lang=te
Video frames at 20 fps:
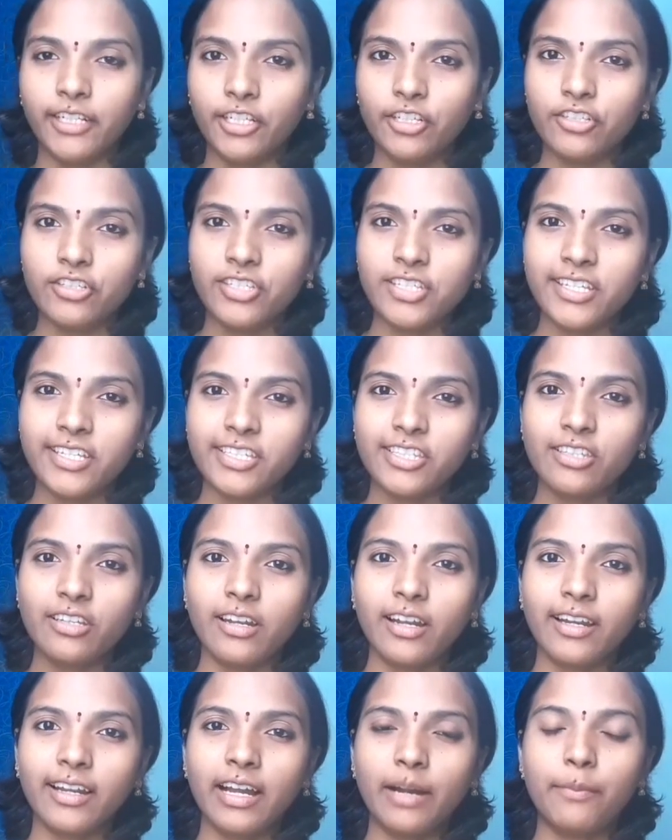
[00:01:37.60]
వీడియోస్
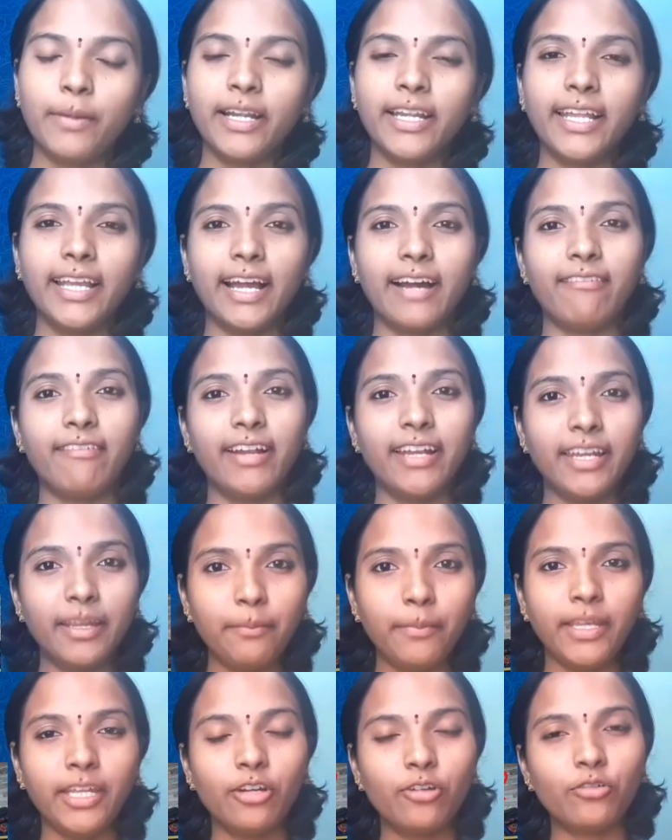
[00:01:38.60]
చేస్తున్నాను కాబట్టి
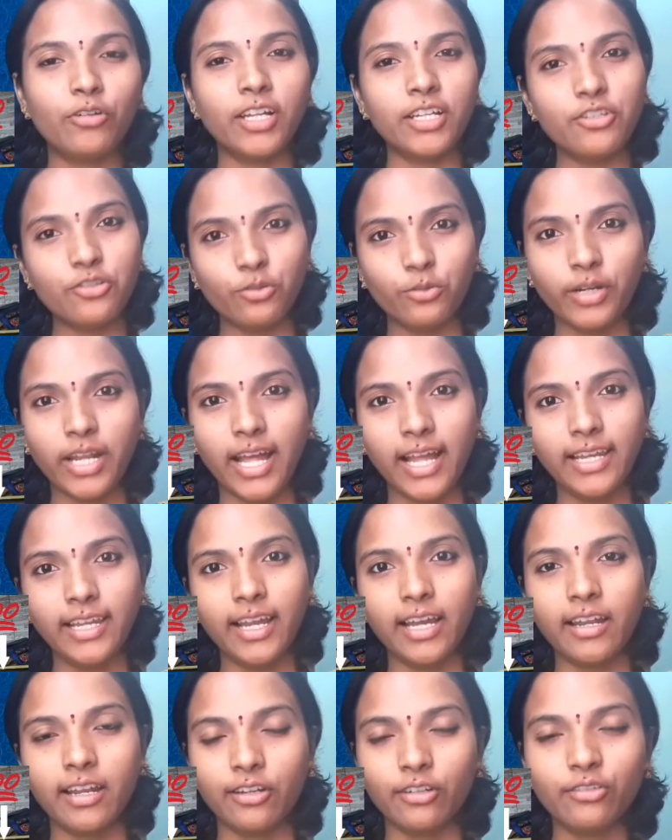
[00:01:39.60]
అవన్నీ మీరు కూడా చూడాలి
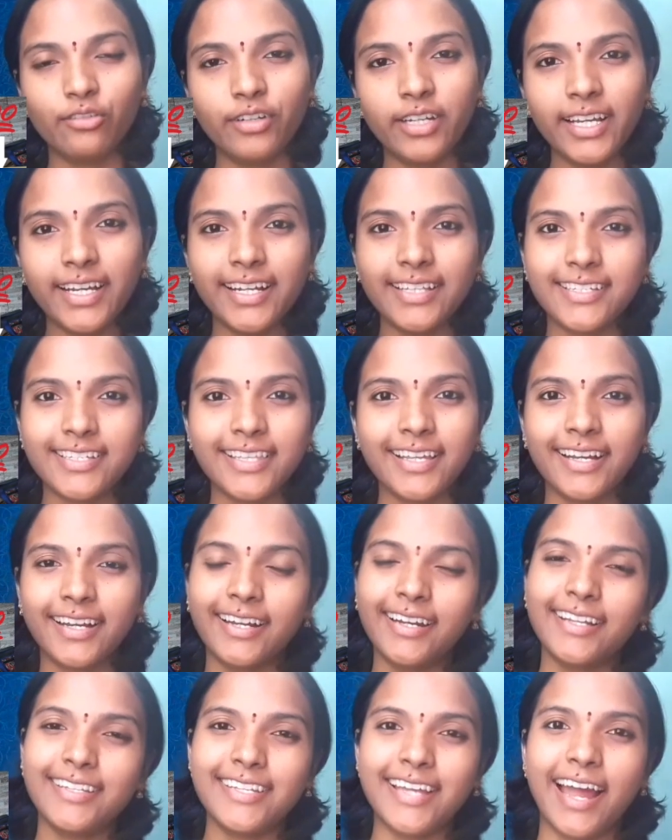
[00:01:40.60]
అని అనుకుంటే
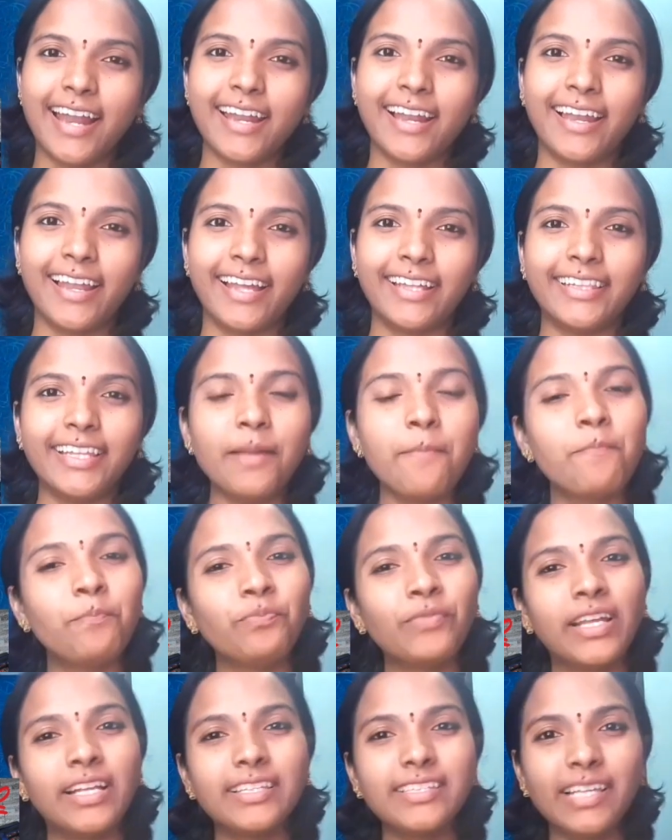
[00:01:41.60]
ఖచ్చితంగా నా ఛానల్ని అయితే
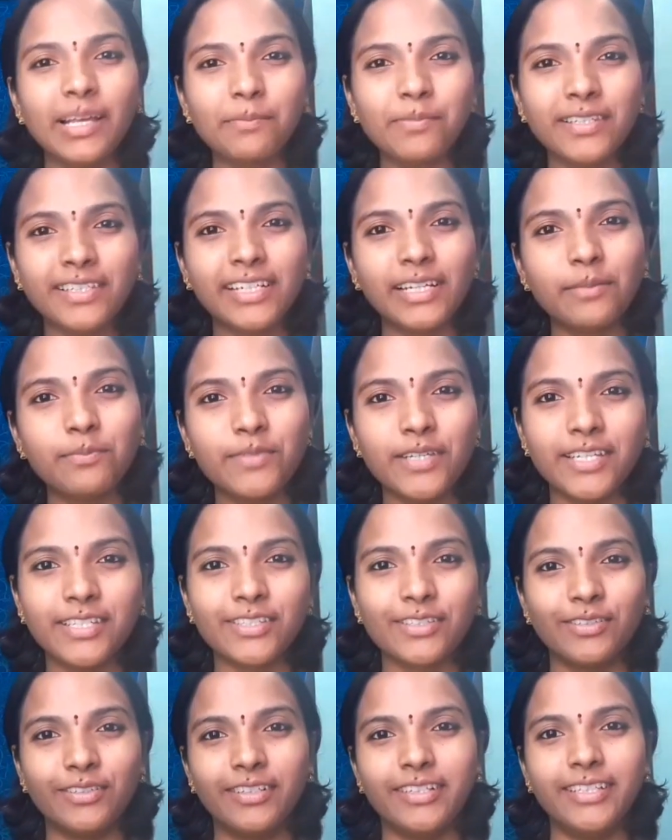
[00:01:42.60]
సబ్స్క్రైబ్
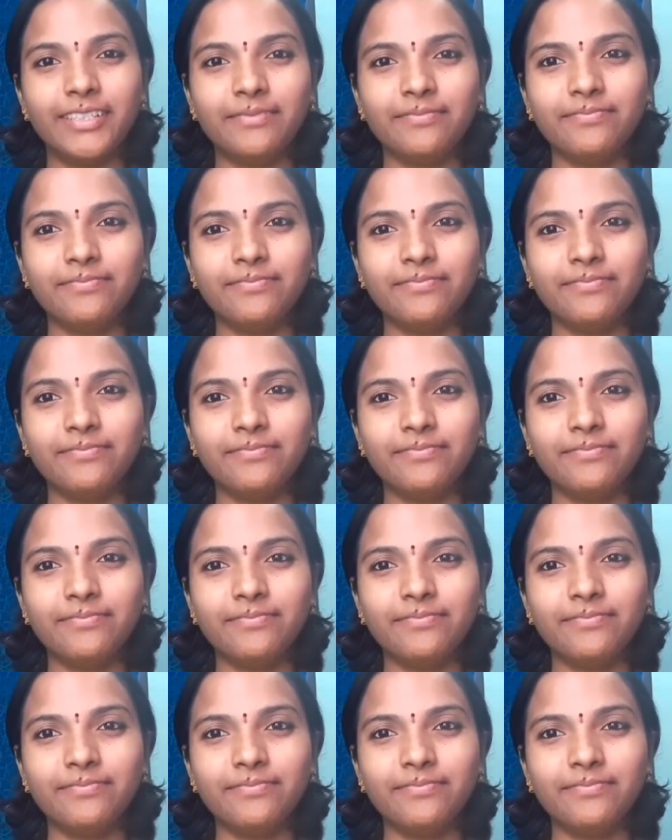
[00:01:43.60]
చేసుకోండి